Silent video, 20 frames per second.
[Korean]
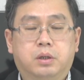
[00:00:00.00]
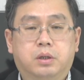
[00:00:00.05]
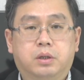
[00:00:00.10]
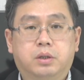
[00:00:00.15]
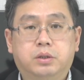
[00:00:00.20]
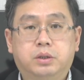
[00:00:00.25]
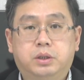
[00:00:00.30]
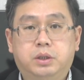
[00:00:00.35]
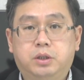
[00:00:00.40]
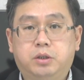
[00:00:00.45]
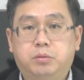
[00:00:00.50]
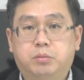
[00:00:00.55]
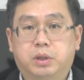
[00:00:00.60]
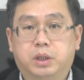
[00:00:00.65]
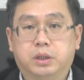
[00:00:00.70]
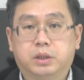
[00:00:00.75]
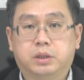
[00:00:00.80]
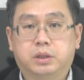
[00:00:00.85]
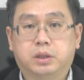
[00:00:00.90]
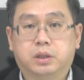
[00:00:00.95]
consider
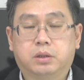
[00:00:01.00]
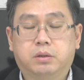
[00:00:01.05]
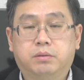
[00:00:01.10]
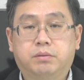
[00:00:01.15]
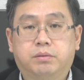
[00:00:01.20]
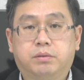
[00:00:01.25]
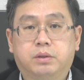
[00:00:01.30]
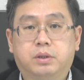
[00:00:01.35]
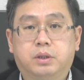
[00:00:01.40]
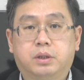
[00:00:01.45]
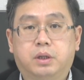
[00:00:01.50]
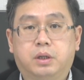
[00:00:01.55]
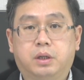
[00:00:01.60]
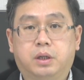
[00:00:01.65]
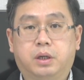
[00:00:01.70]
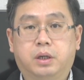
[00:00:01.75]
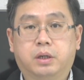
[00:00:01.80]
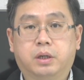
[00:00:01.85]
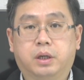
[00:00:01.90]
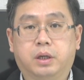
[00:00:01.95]
myself
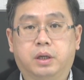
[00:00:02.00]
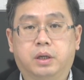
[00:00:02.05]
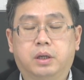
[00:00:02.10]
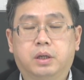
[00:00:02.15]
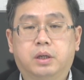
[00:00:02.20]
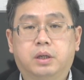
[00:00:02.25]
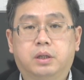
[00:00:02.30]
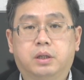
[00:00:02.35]
lucky.